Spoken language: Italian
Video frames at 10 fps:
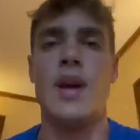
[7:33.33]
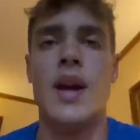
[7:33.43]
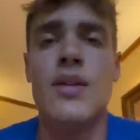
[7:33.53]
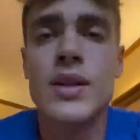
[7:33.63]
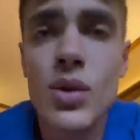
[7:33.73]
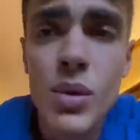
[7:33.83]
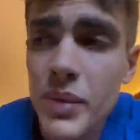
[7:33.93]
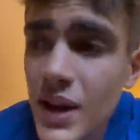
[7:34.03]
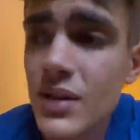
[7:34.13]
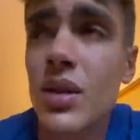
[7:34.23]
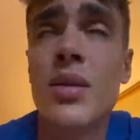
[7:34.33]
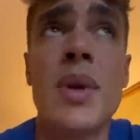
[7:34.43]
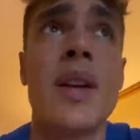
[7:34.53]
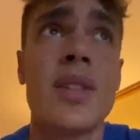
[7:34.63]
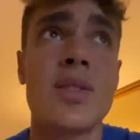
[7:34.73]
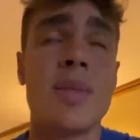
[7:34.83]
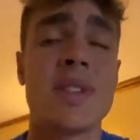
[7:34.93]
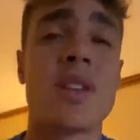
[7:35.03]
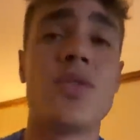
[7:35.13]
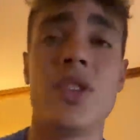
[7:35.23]
È arrivato il momento, mi è arrivato il
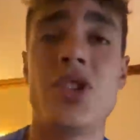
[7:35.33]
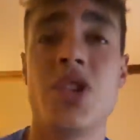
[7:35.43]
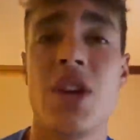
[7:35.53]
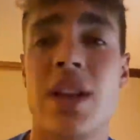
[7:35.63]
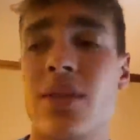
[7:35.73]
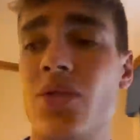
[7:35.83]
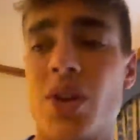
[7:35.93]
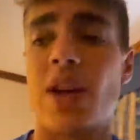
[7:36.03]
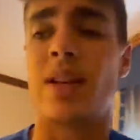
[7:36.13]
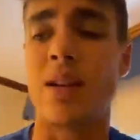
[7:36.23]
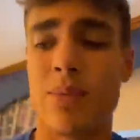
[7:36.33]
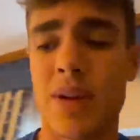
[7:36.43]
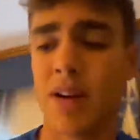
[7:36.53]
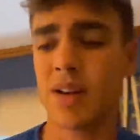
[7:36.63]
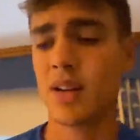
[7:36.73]
messaggio di Gigi che devo scendere per,